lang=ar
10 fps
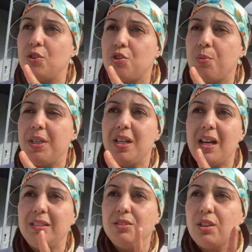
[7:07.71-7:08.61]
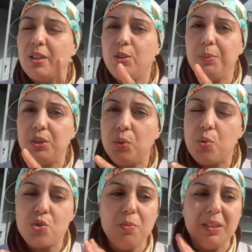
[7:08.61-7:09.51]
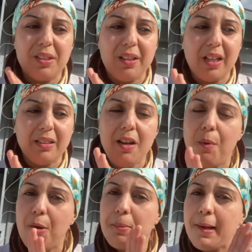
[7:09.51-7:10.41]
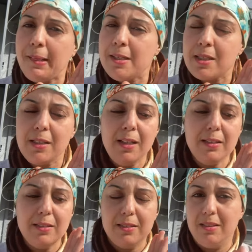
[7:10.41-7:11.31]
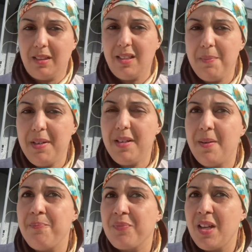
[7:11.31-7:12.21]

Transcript: شويه غادي ندخلهم يدوشوا ما درت لا غدا لا والو بقات لي صراحه الغدا من آه،